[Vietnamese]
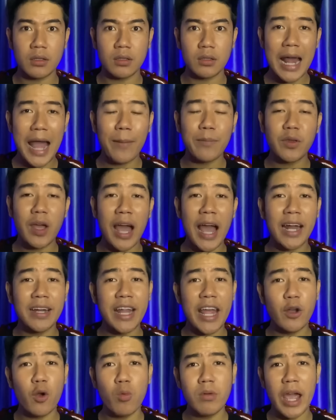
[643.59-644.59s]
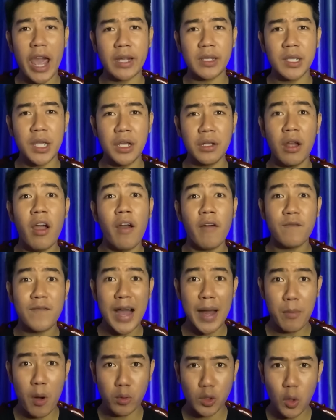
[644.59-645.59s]
làm cho ai nấy cũng ngạc nhiên
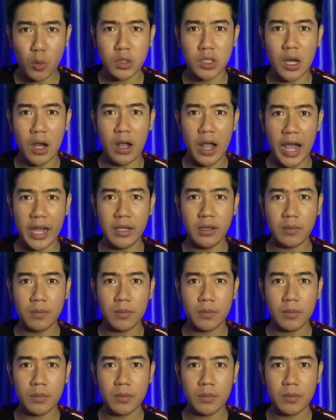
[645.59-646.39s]
và một chút sợ hãi